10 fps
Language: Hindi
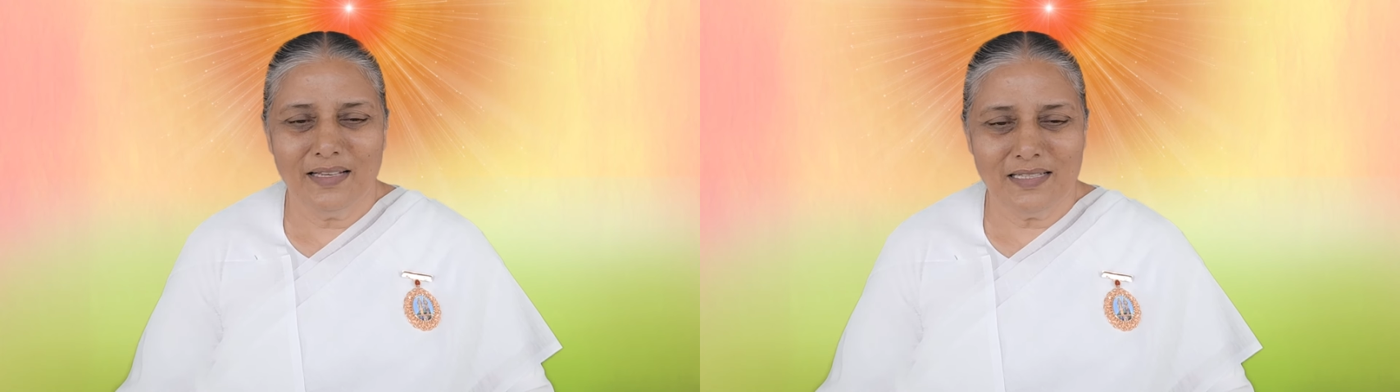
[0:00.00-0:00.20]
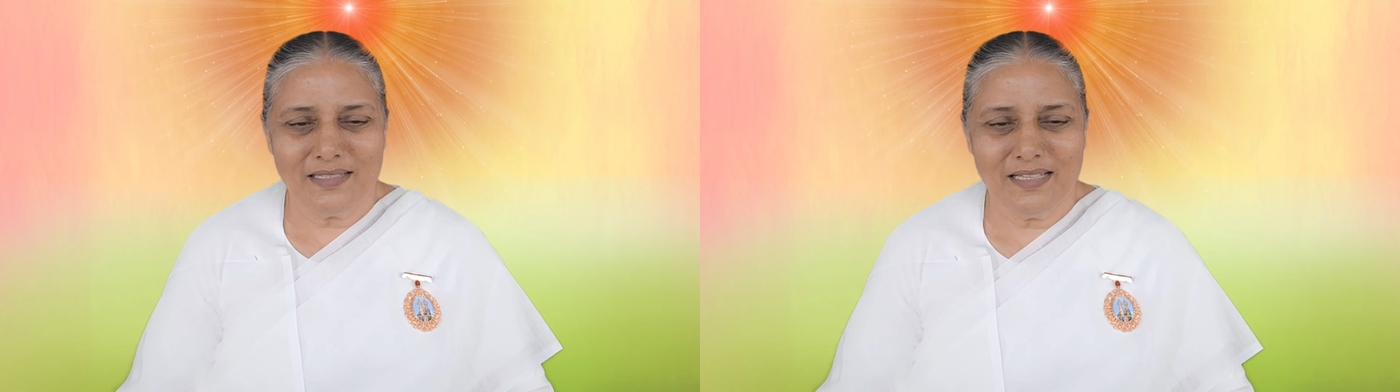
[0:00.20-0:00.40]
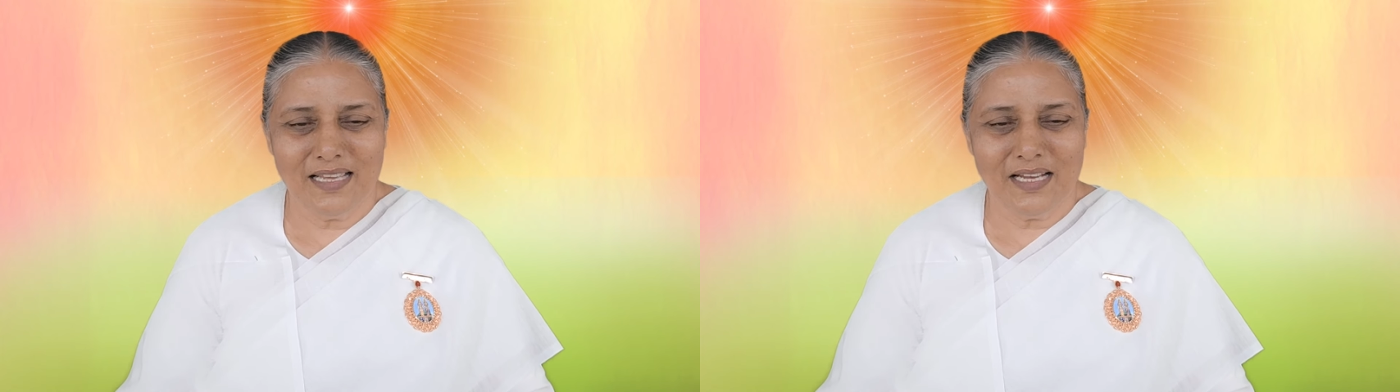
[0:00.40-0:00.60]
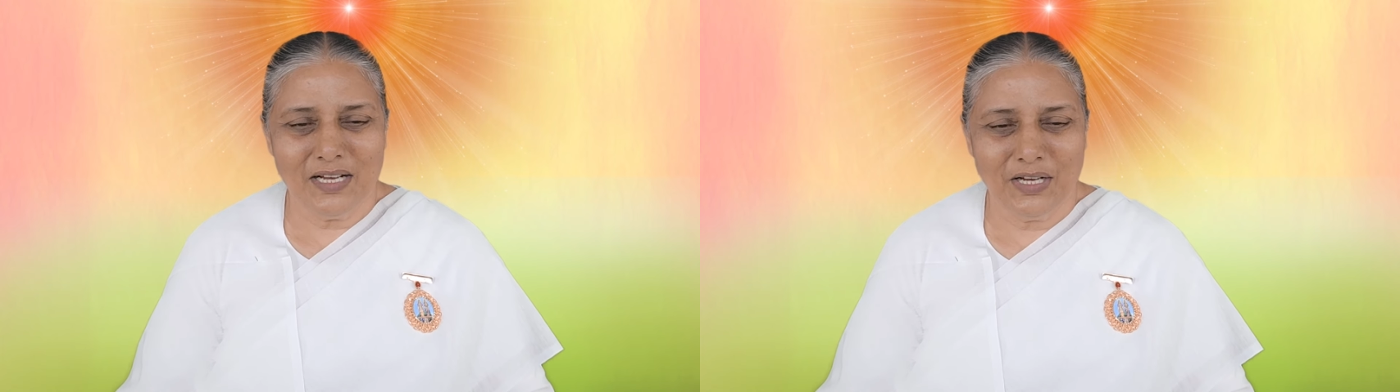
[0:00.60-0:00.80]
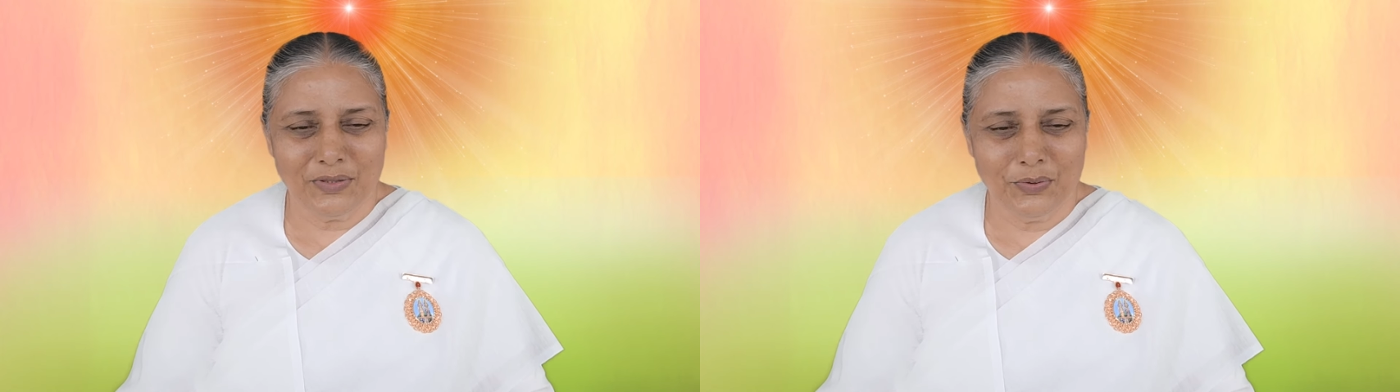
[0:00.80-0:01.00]
इसलिए
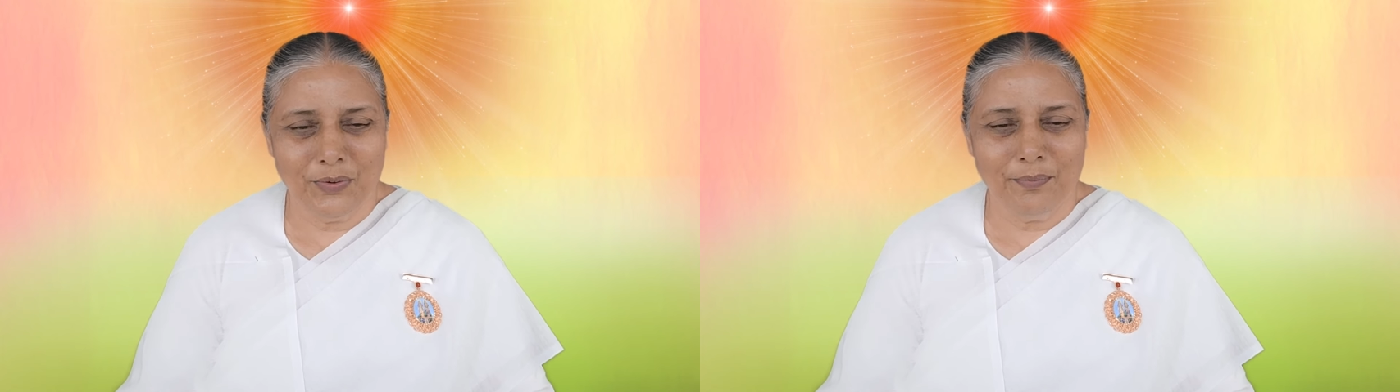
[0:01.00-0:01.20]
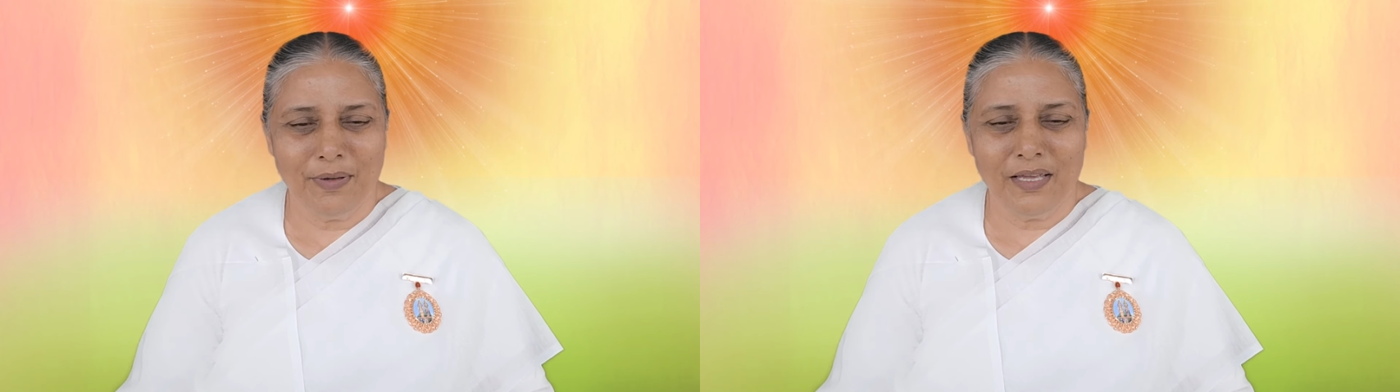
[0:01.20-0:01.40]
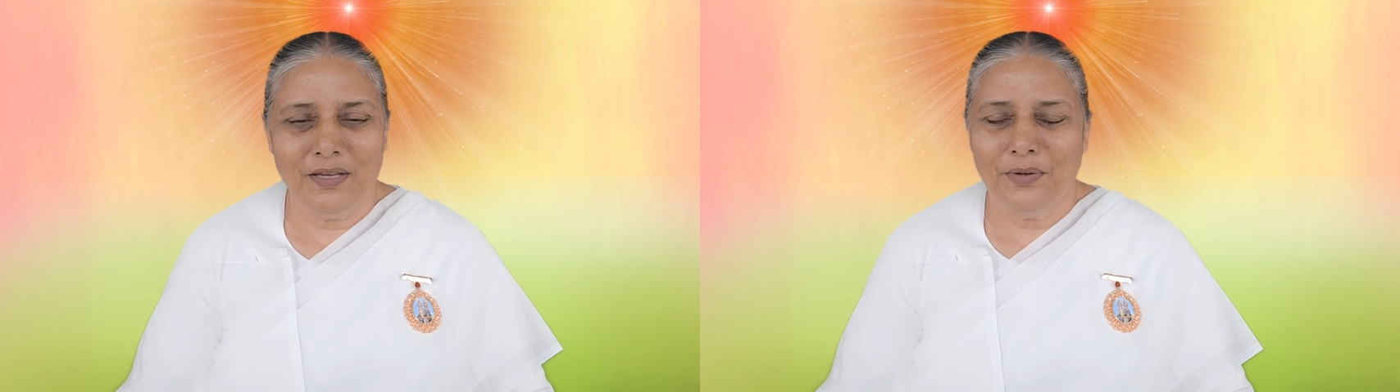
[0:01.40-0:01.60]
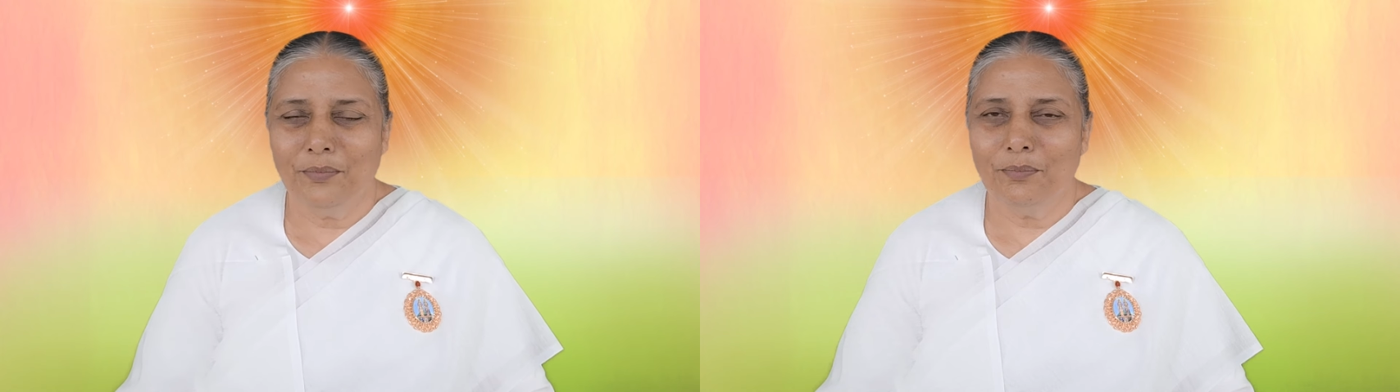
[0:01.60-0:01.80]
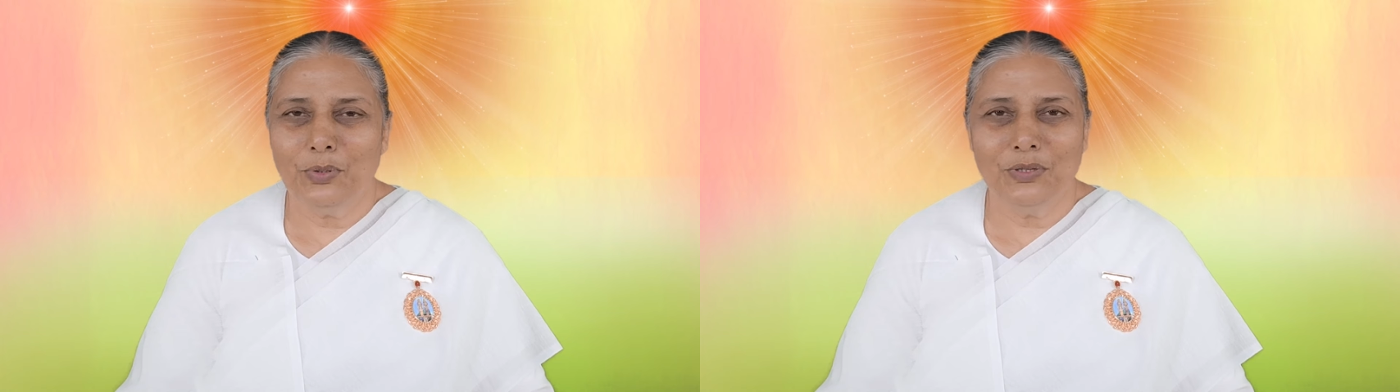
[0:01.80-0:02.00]
हदों में
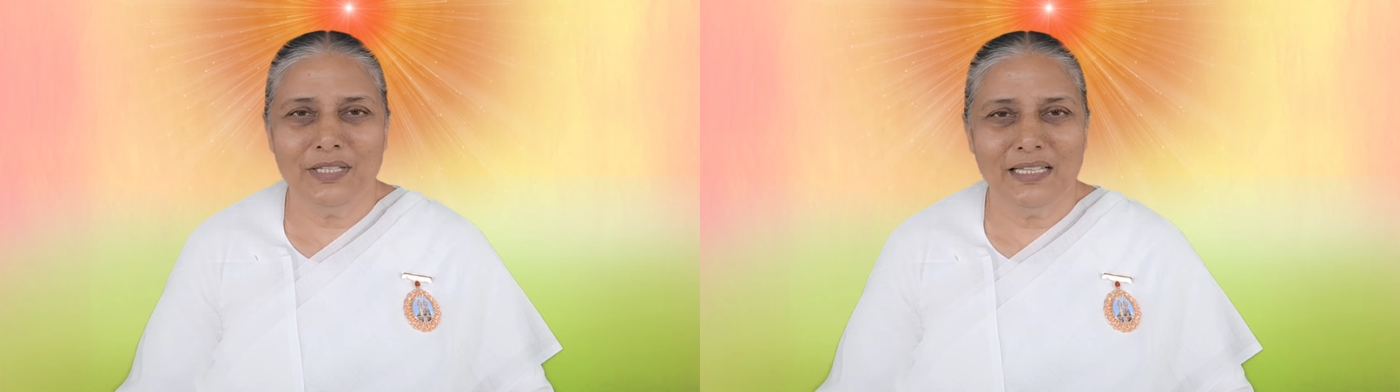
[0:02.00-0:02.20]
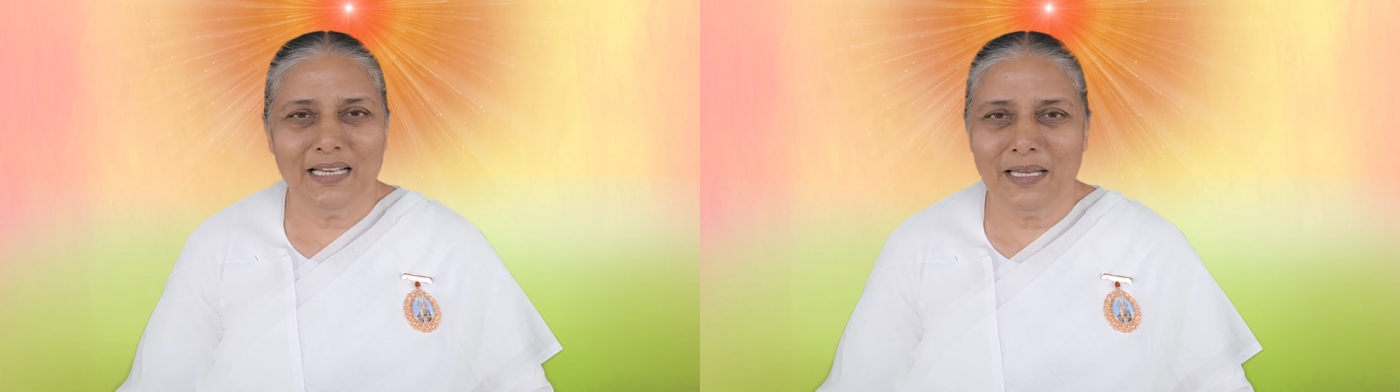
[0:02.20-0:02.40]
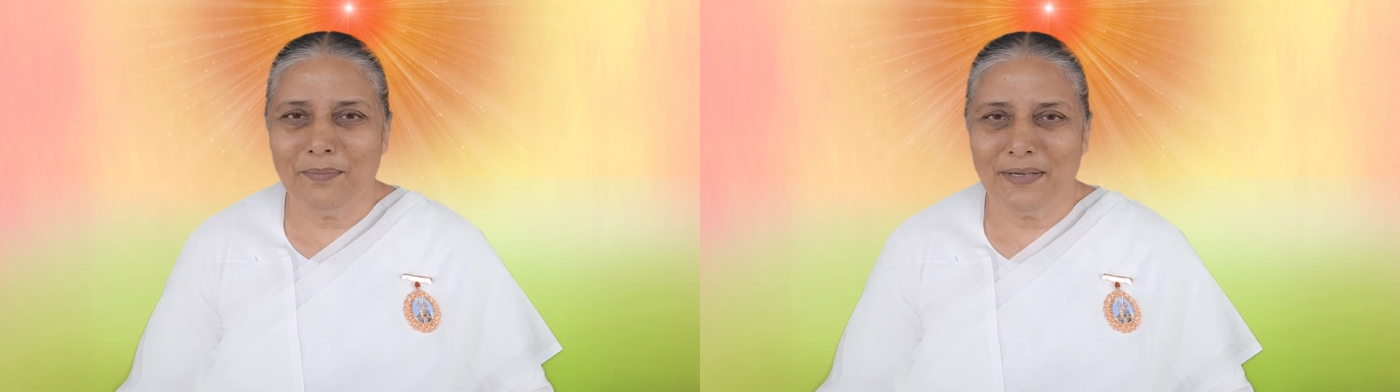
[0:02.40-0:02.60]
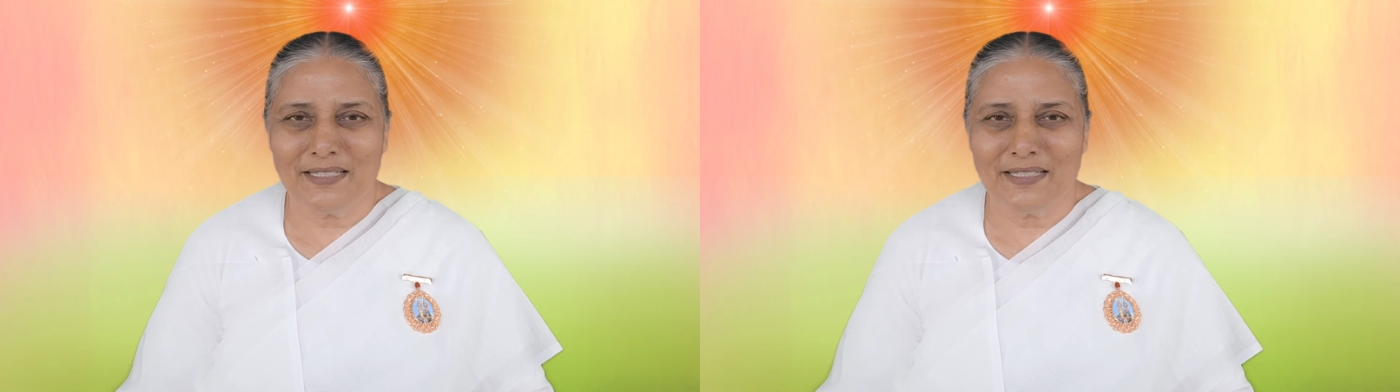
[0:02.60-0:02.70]
बुद्धि नहीं